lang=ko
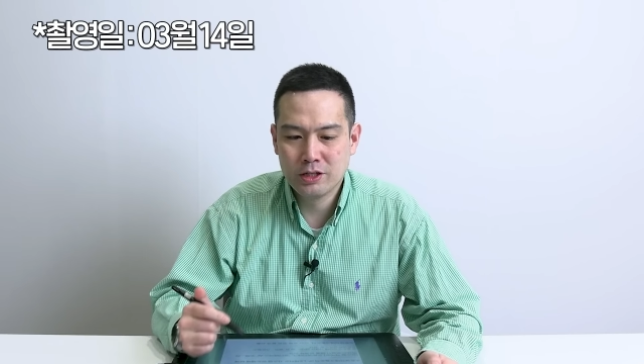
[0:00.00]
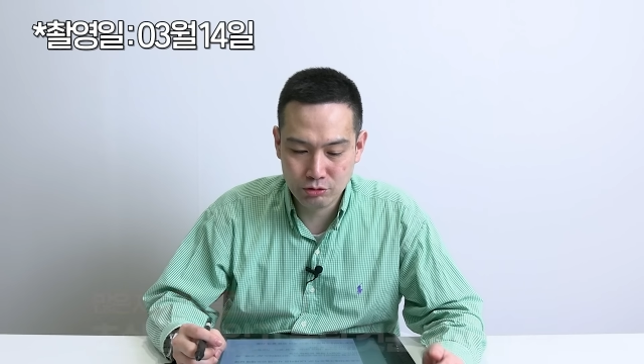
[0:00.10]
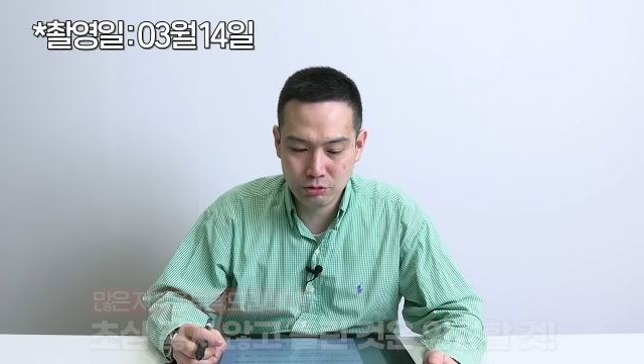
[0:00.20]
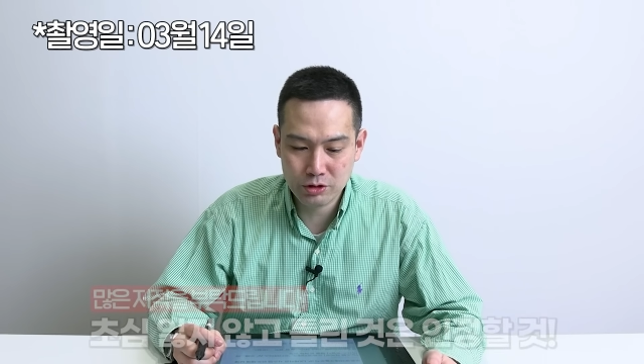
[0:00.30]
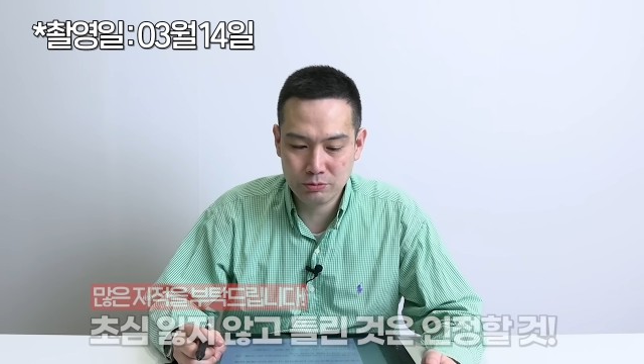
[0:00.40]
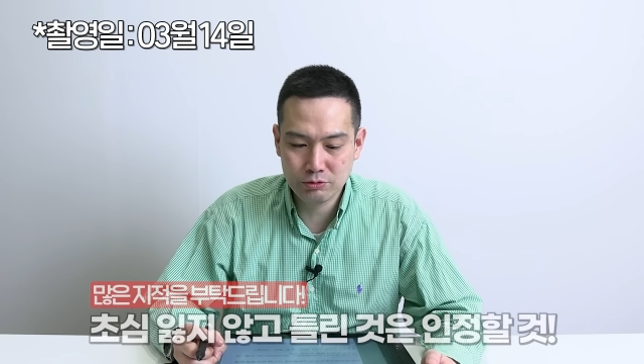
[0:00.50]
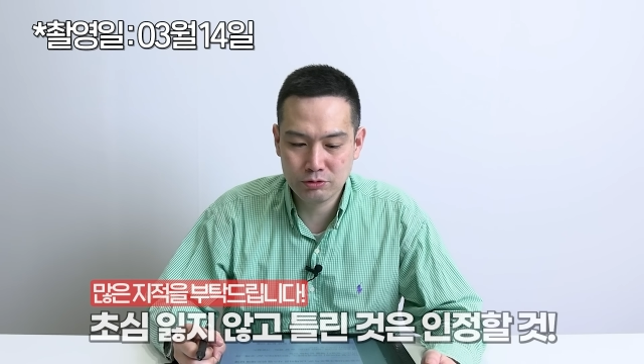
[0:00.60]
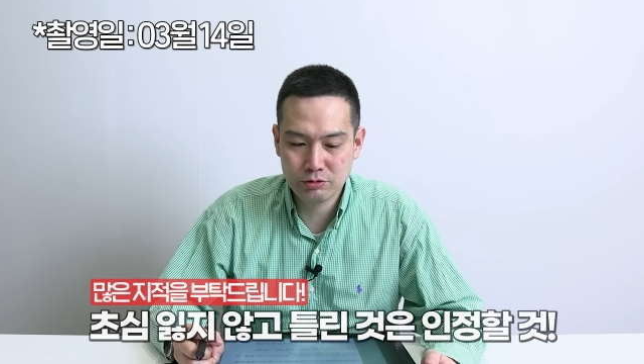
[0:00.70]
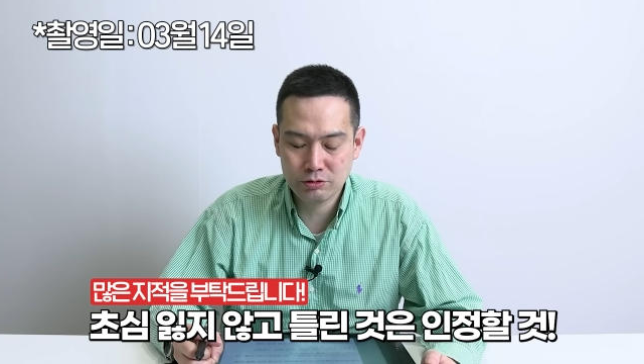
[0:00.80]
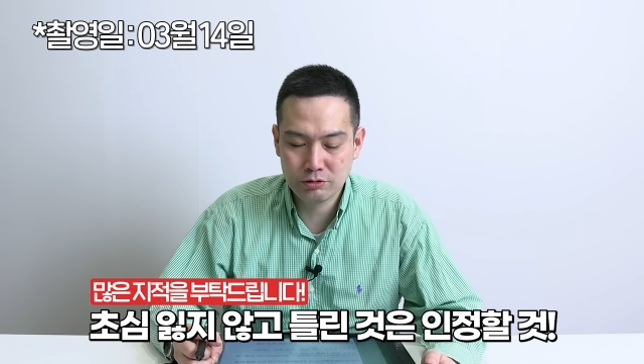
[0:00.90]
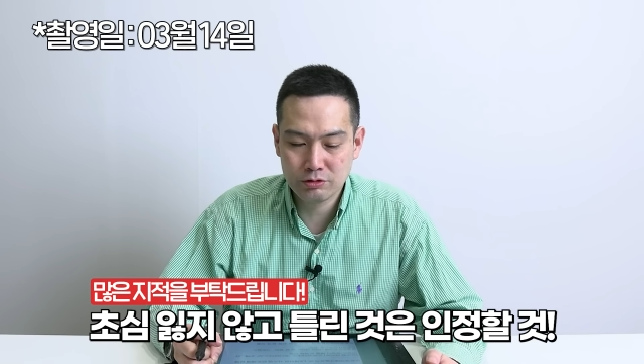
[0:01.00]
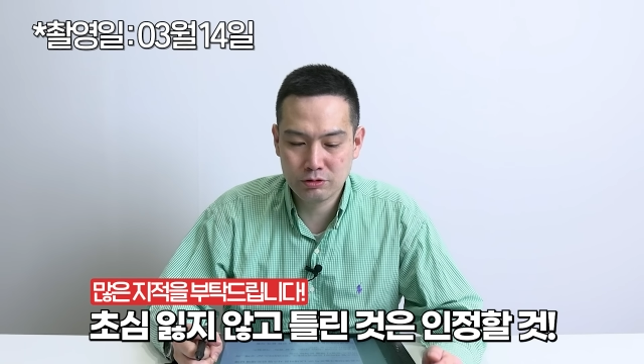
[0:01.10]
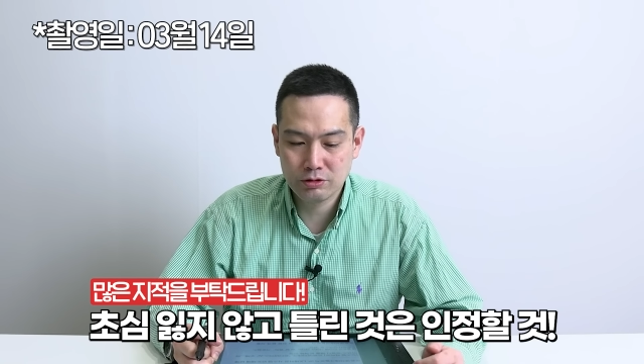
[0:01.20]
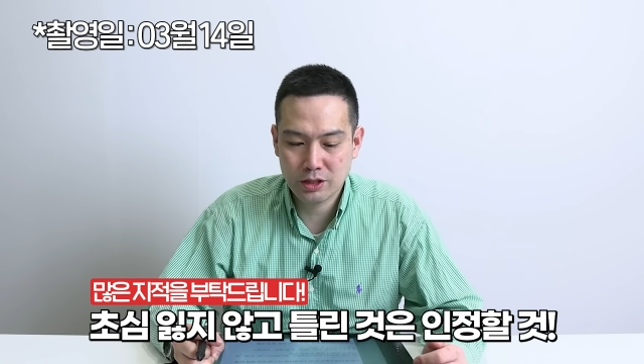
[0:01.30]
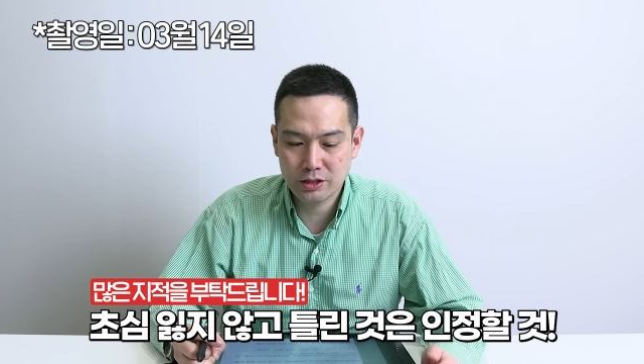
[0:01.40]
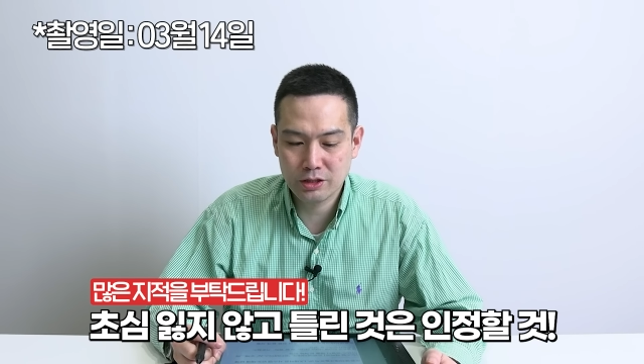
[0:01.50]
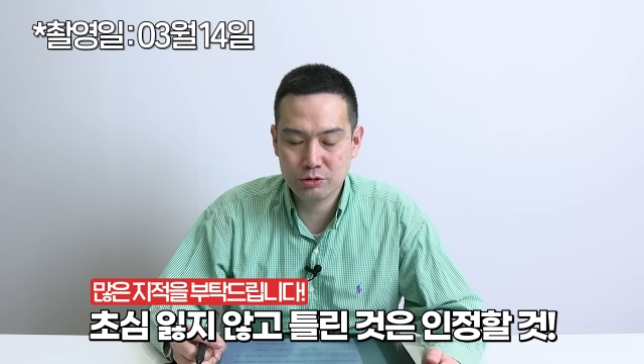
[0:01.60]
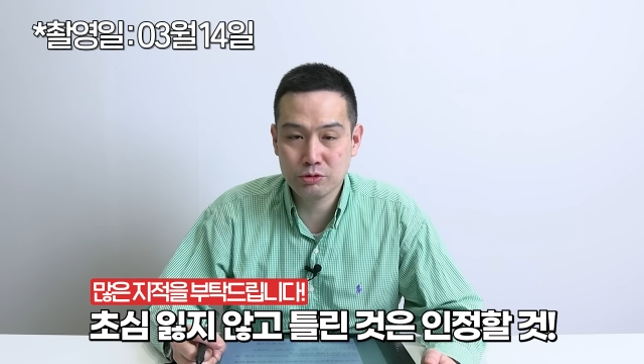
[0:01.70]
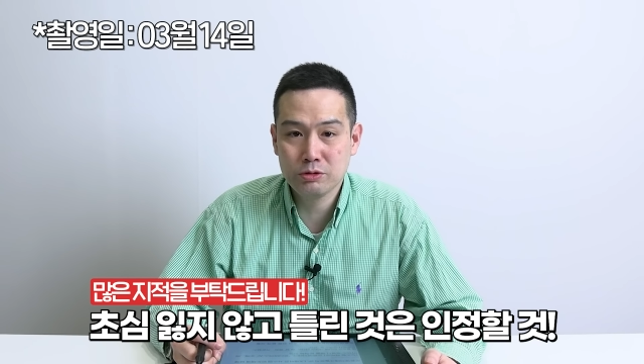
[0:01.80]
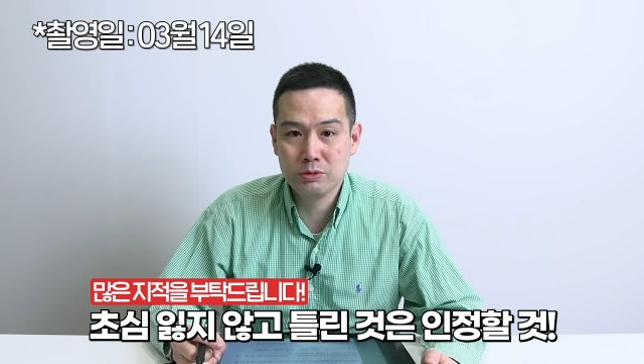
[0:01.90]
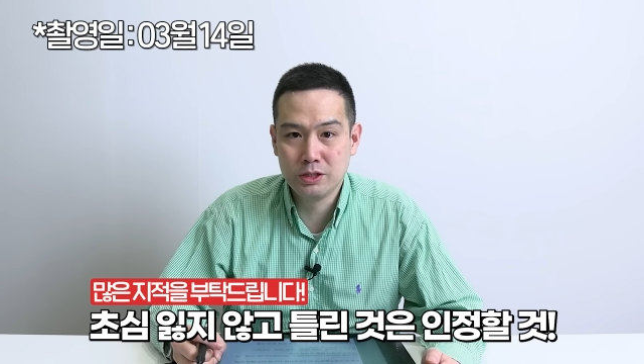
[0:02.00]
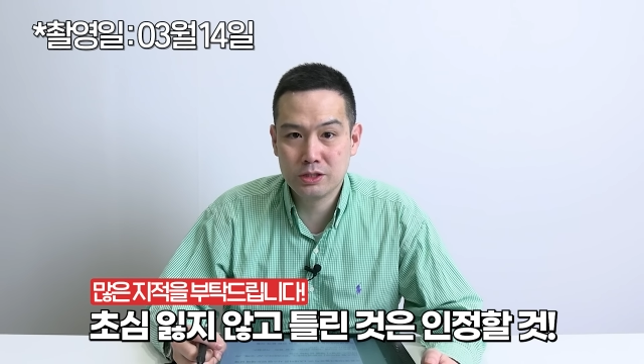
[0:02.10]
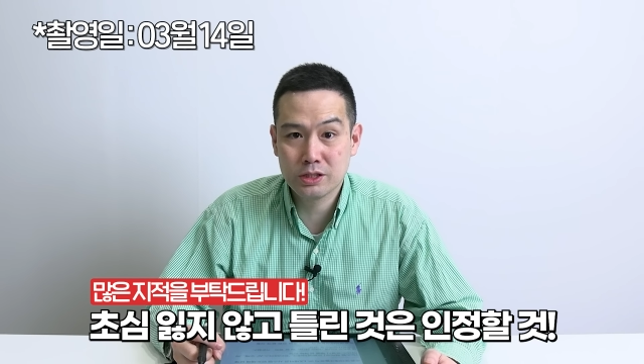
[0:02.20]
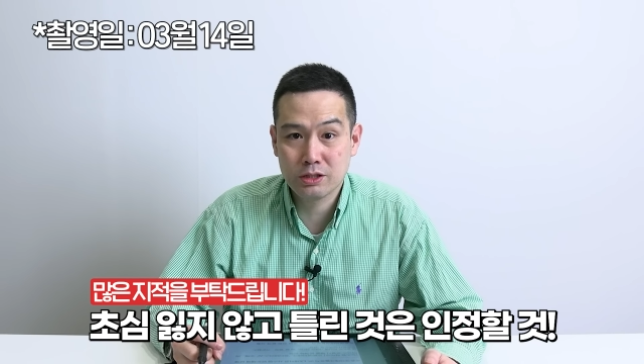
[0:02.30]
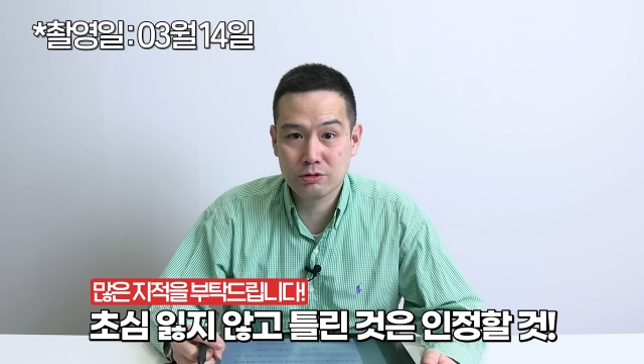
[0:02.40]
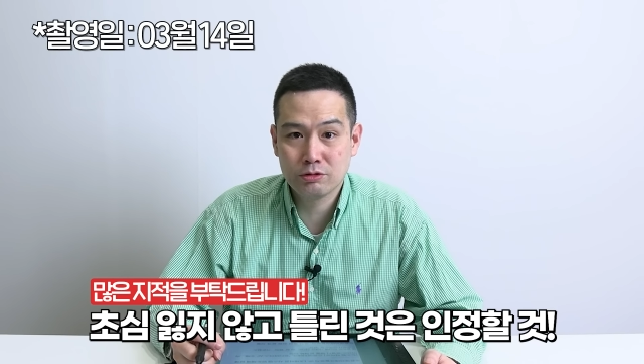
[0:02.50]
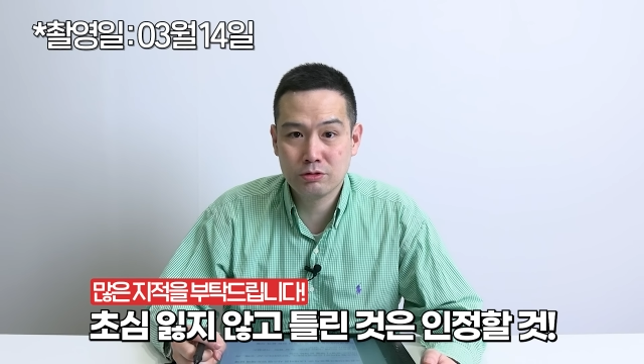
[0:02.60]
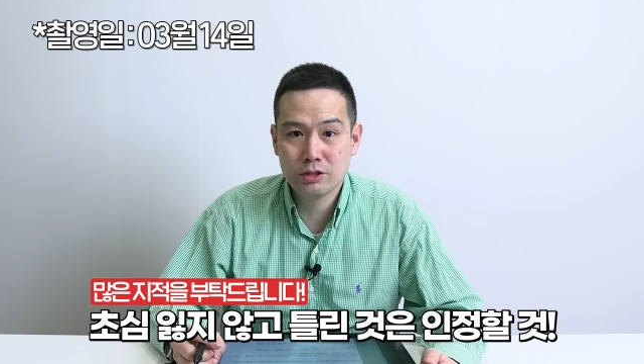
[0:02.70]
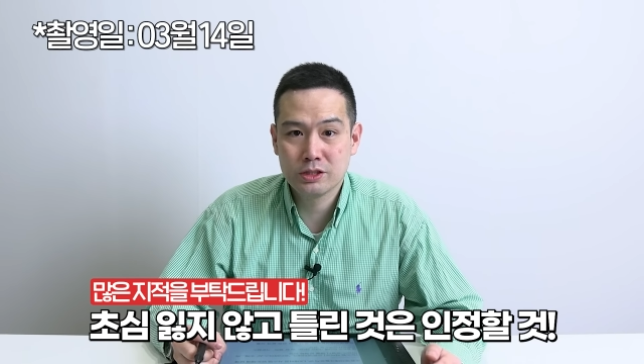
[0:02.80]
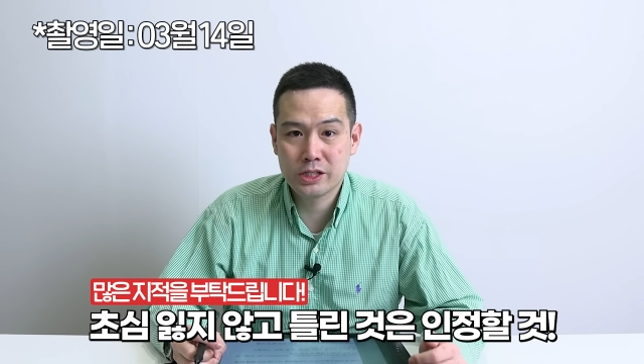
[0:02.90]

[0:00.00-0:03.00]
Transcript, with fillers: 구독자분들한테 초심 잃지 않고